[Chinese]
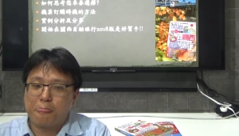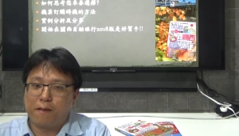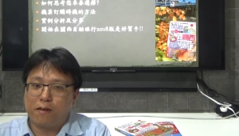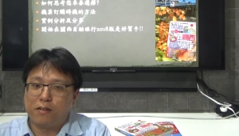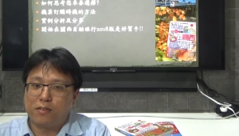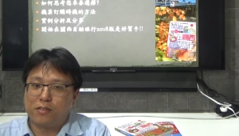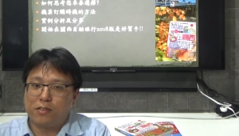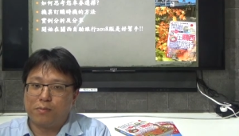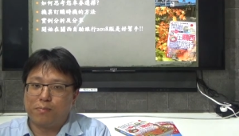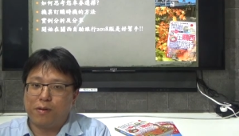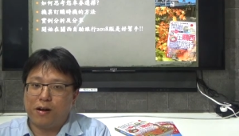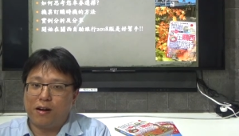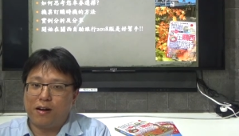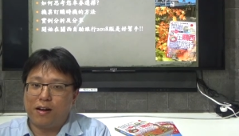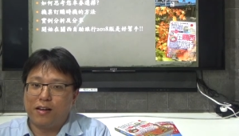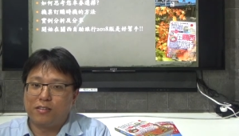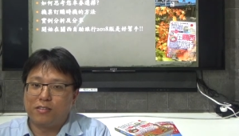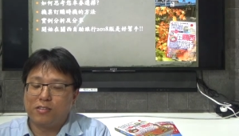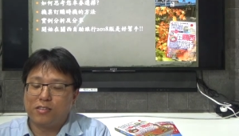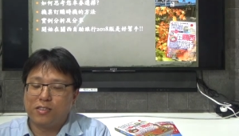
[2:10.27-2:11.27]
哦，就包
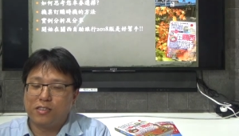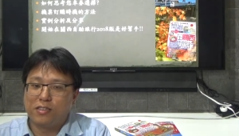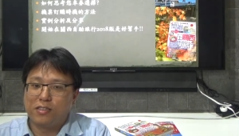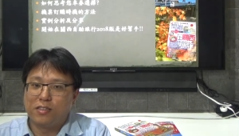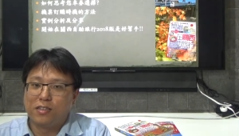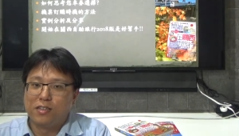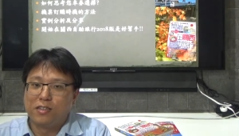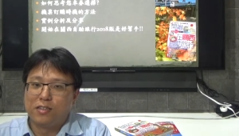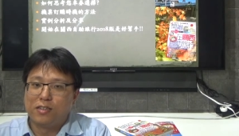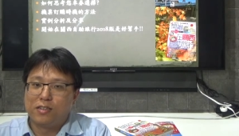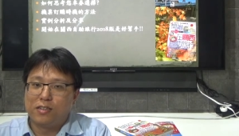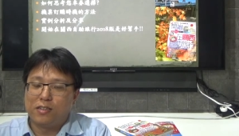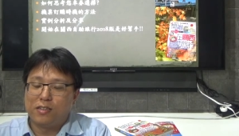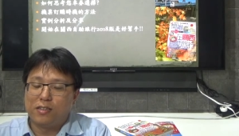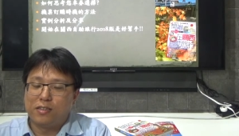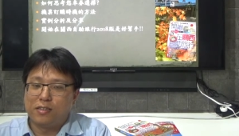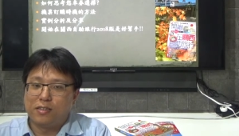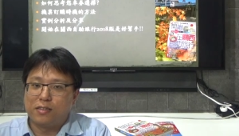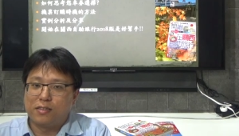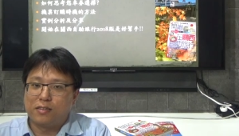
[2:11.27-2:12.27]
含就是，
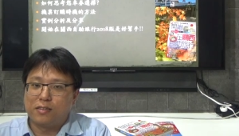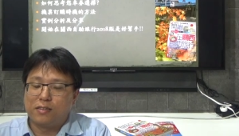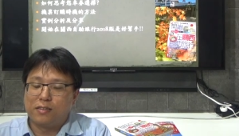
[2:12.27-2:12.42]
呃，